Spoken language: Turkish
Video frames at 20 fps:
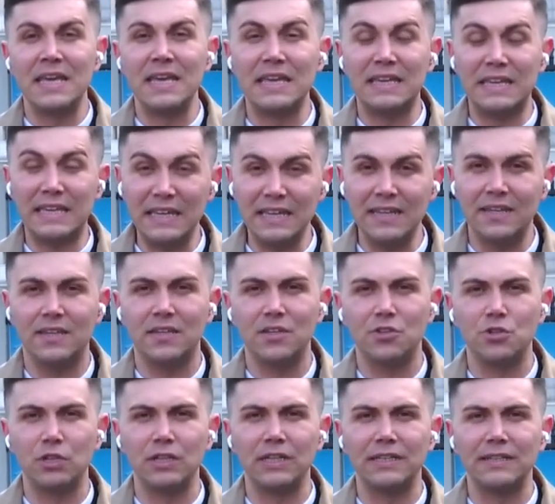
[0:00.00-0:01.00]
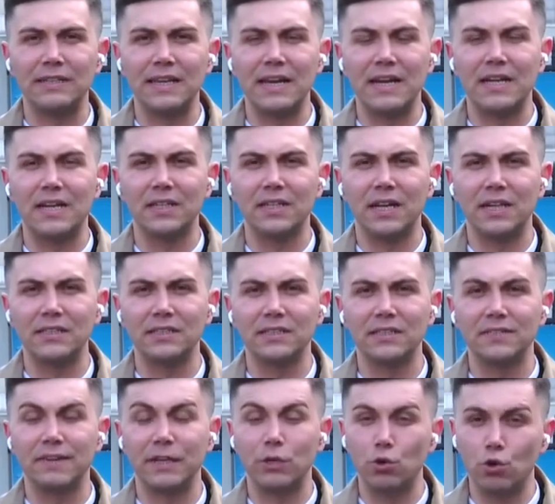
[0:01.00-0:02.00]
2 kişinin de
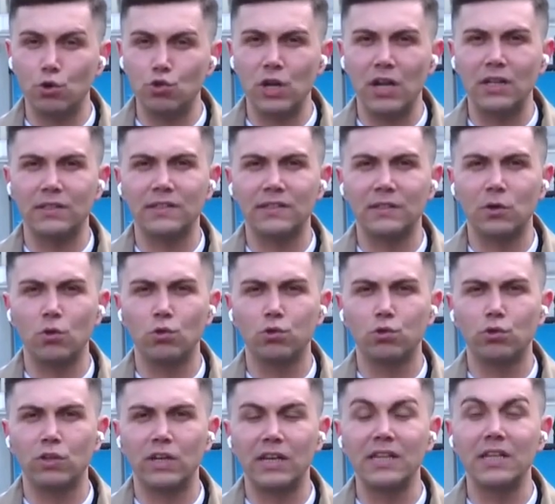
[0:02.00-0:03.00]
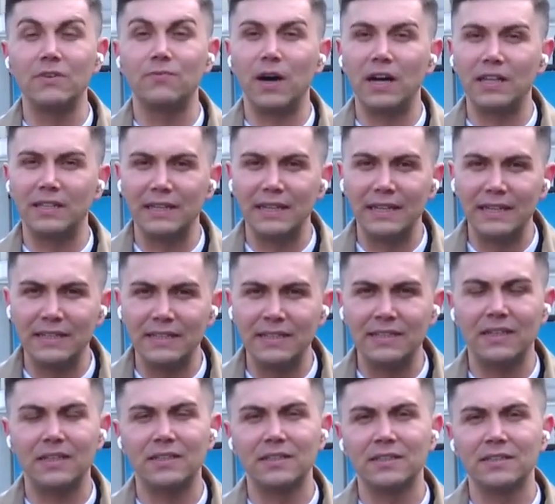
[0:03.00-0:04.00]
yakalandığını ve gözaltında olduklarını
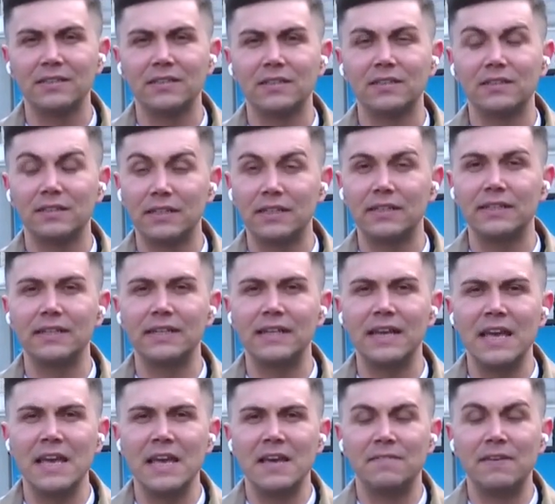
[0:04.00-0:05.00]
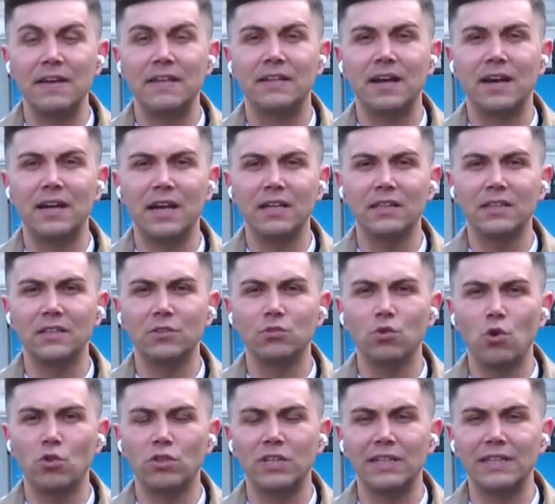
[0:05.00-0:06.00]
ifadelerinin alındıklarını ve karanlık
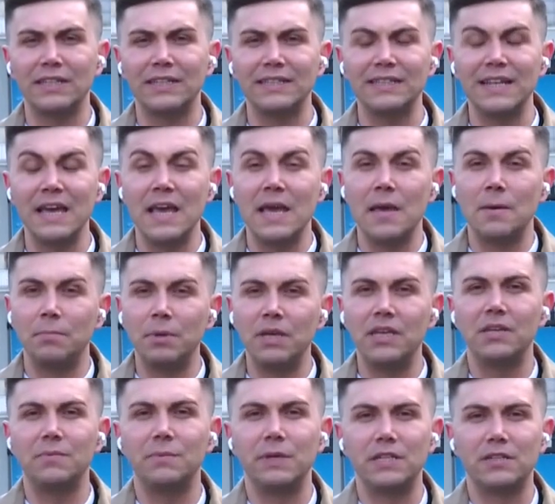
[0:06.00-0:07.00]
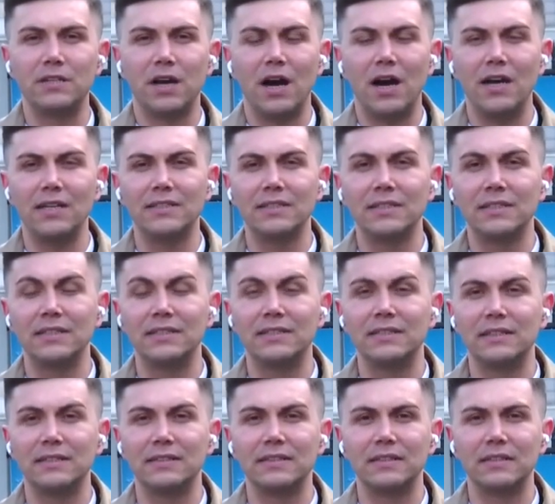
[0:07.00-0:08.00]
noktaların bir bir
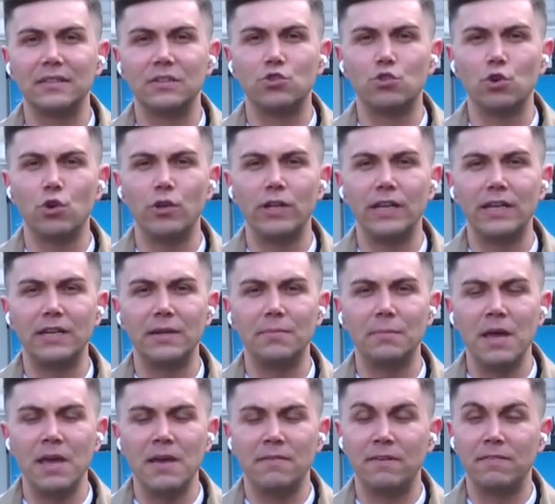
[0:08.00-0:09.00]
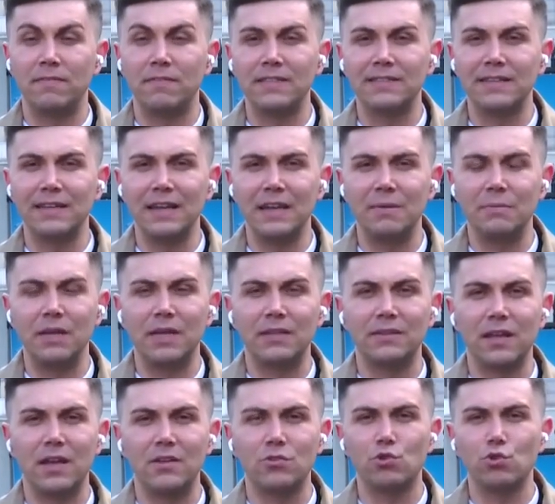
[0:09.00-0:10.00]
aydınlatıldığını söyleyelim ve vatan
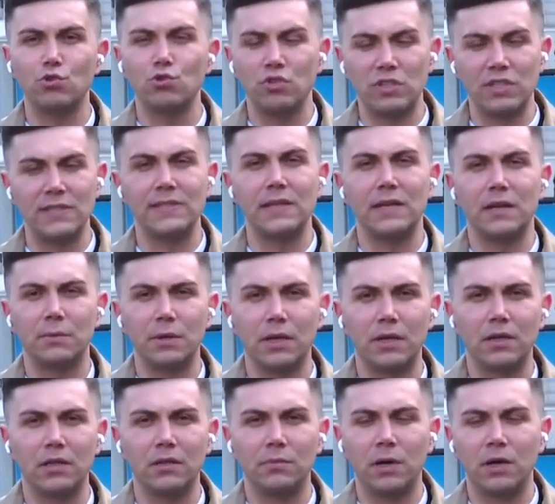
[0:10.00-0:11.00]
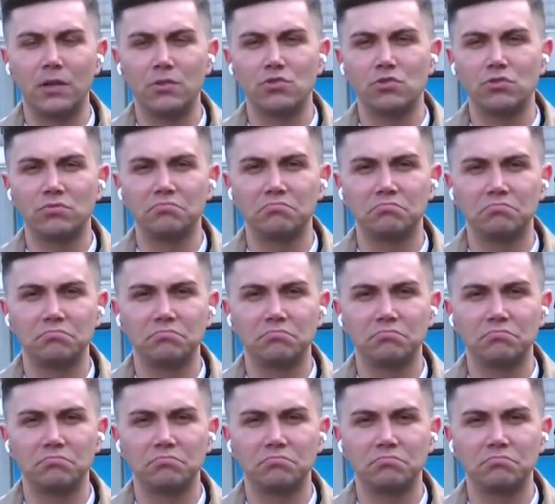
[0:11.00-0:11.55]
emniyetten sözü sizlere bırakalım Arzu.